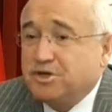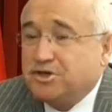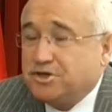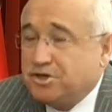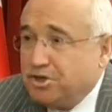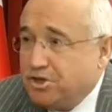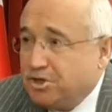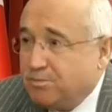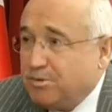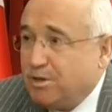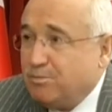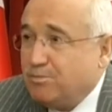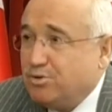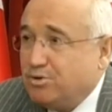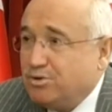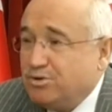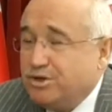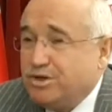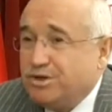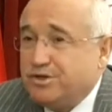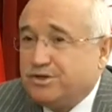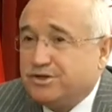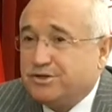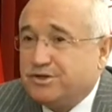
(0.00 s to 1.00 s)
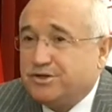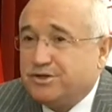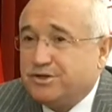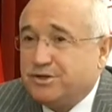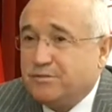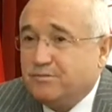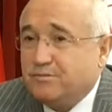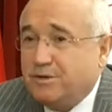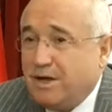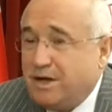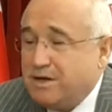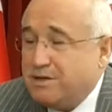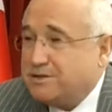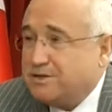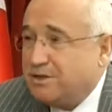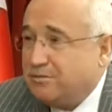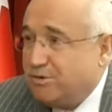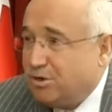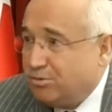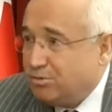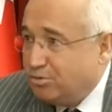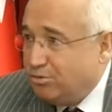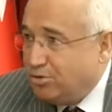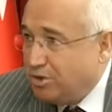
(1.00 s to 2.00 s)
Şimdi ben bunu değiştirdim. Her
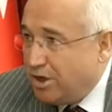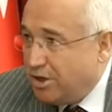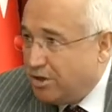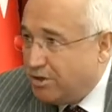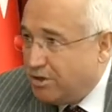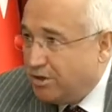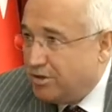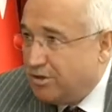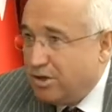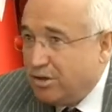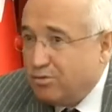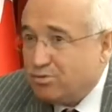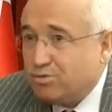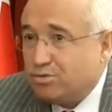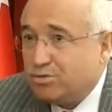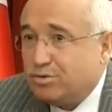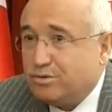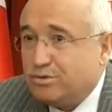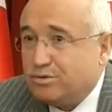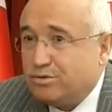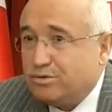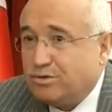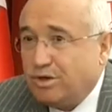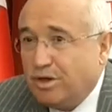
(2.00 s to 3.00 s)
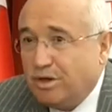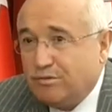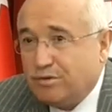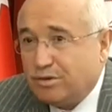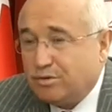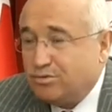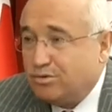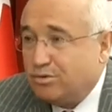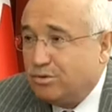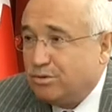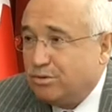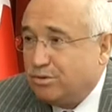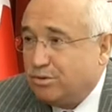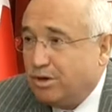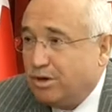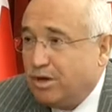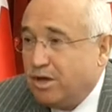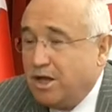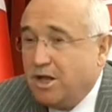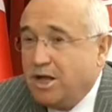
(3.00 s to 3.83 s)
sabah dünya yeniden kurulur. Evet kuruluyor.